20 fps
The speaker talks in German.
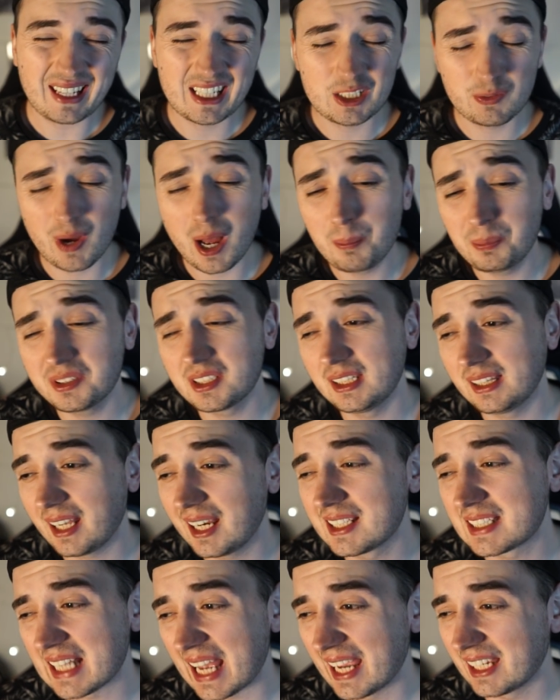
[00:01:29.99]
Ich war ein bisschen
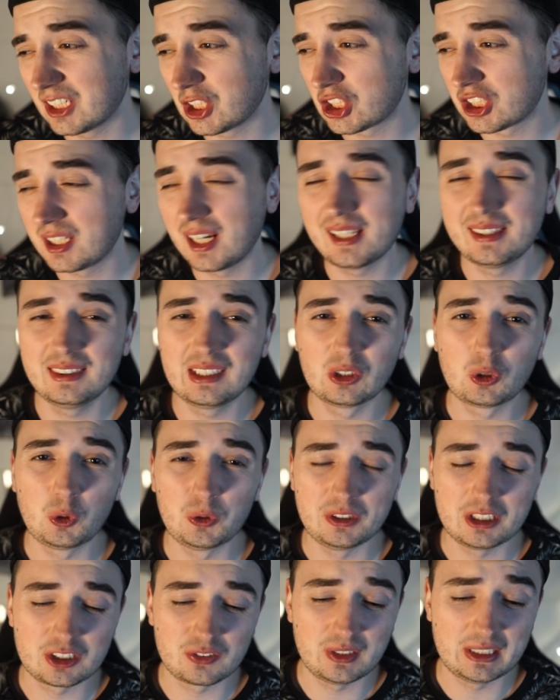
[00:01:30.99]
leise eingestellt in den
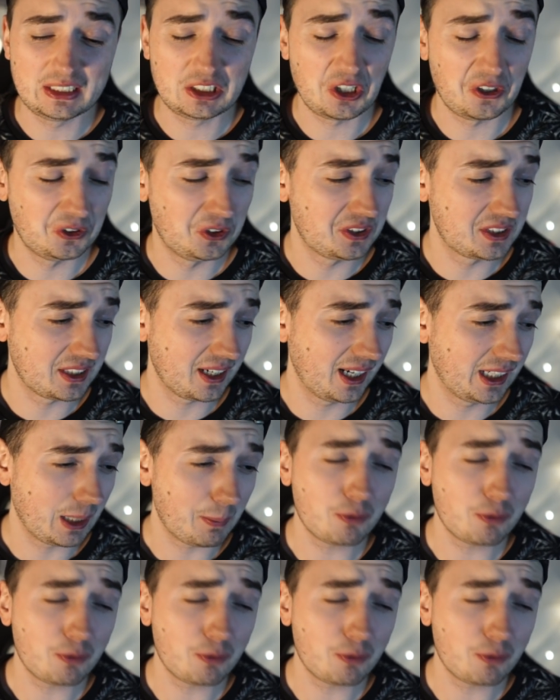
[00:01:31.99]
Runden, deswegen könnte es sein.